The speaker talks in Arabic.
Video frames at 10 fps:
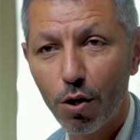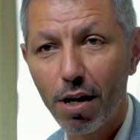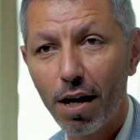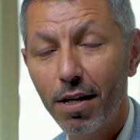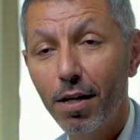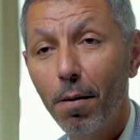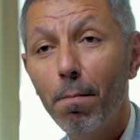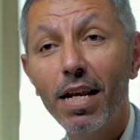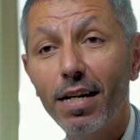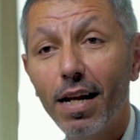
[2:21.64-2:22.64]
اخرى
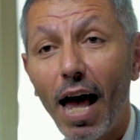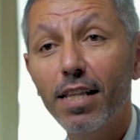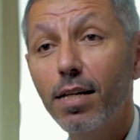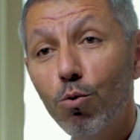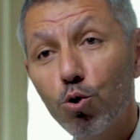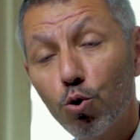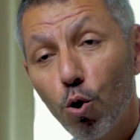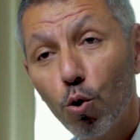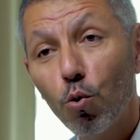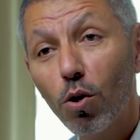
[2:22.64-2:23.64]
من عدم وجود
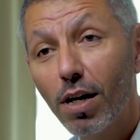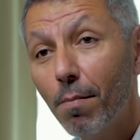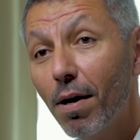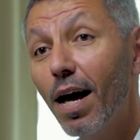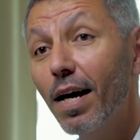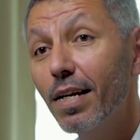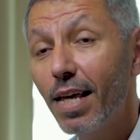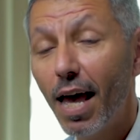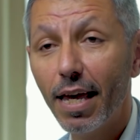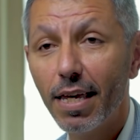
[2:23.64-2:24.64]
حقوق للمرأة
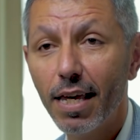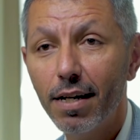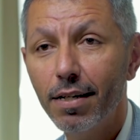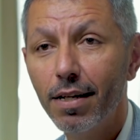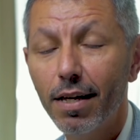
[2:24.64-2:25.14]
نهائيا